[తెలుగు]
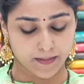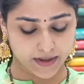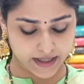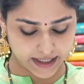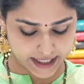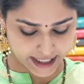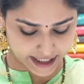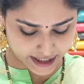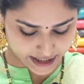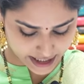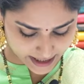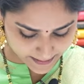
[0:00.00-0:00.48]

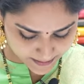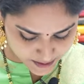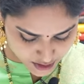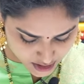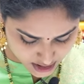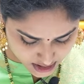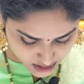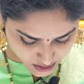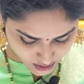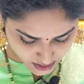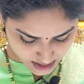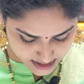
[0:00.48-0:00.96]
మరి నేను రేపు
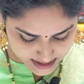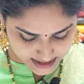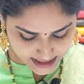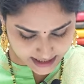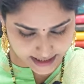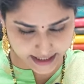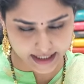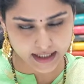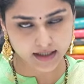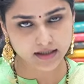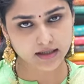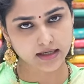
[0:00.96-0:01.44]
చేసుకున్న
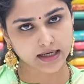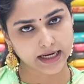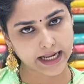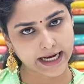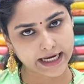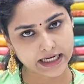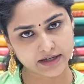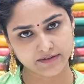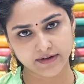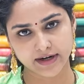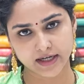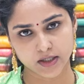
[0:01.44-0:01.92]
శారీ
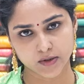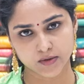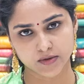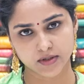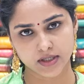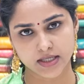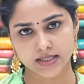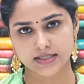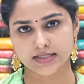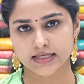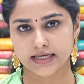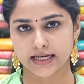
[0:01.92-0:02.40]
లైట్ వెయిట్
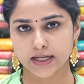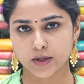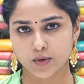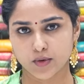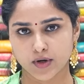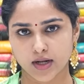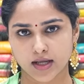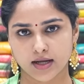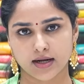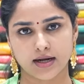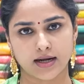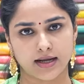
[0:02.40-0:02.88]
ఉంది జరి
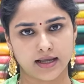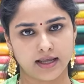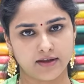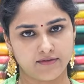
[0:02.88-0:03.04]
ఉన్న